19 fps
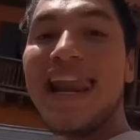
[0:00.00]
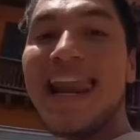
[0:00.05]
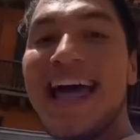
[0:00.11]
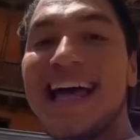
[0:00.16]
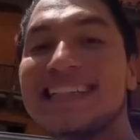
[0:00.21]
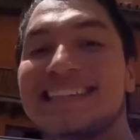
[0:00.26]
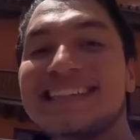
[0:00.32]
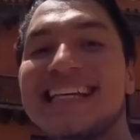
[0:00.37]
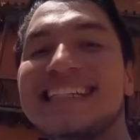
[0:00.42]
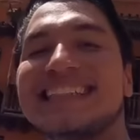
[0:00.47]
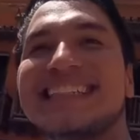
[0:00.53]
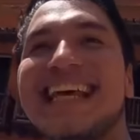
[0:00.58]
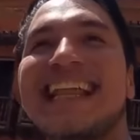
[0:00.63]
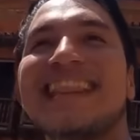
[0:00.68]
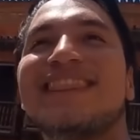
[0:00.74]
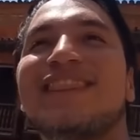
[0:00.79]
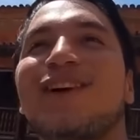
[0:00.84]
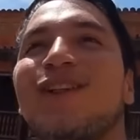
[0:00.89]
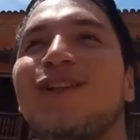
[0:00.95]
Plaza
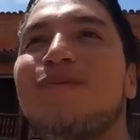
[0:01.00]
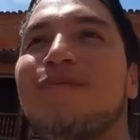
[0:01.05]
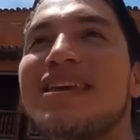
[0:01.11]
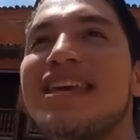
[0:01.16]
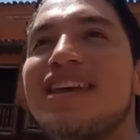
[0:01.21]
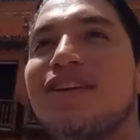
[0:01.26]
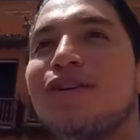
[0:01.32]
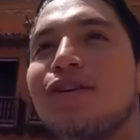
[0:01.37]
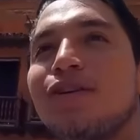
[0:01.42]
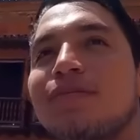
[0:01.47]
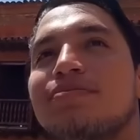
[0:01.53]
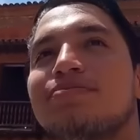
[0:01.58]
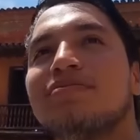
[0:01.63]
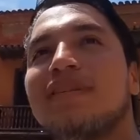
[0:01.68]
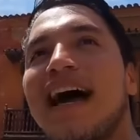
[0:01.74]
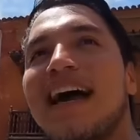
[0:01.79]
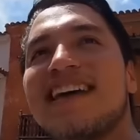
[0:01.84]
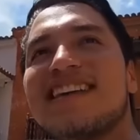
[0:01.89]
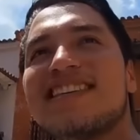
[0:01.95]
Santo Domingo.
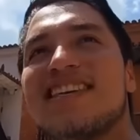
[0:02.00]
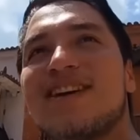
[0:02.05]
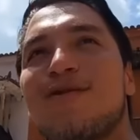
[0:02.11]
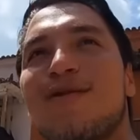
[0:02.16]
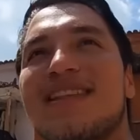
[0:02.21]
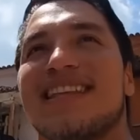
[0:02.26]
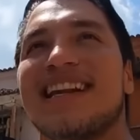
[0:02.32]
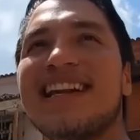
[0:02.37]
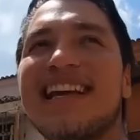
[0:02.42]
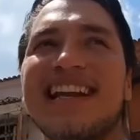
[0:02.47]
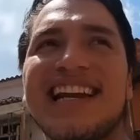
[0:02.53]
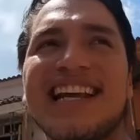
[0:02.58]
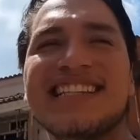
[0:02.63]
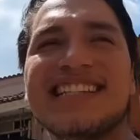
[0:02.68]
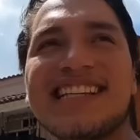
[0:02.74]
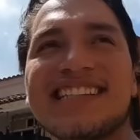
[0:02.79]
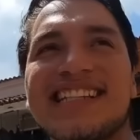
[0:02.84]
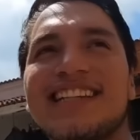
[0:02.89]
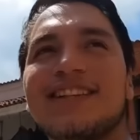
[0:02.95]
Aquí se encuentra la
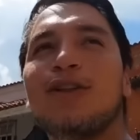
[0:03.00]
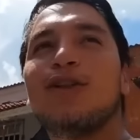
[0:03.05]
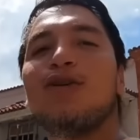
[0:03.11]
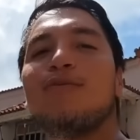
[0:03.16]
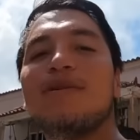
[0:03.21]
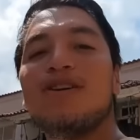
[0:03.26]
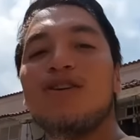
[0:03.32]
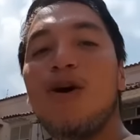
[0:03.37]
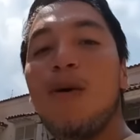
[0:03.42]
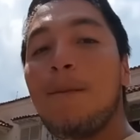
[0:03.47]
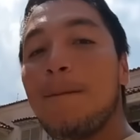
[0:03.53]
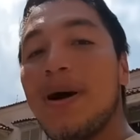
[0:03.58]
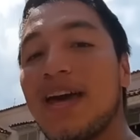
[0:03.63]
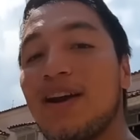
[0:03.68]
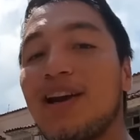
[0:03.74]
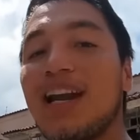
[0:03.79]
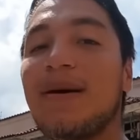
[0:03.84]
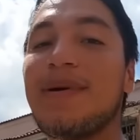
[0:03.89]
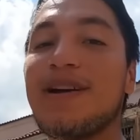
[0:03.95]
iglesia Santo Domingo,
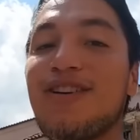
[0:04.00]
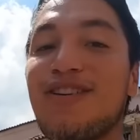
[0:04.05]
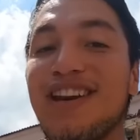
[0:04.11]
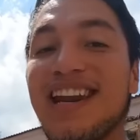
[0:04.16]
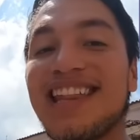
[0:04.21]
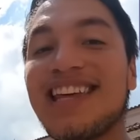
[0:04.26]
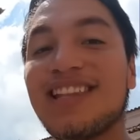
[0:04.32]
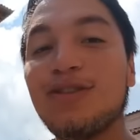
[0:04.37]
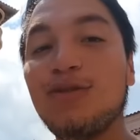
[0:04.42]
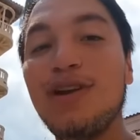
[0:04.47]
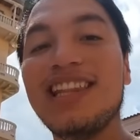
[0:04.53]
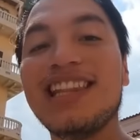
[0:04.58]
pero la mayoría de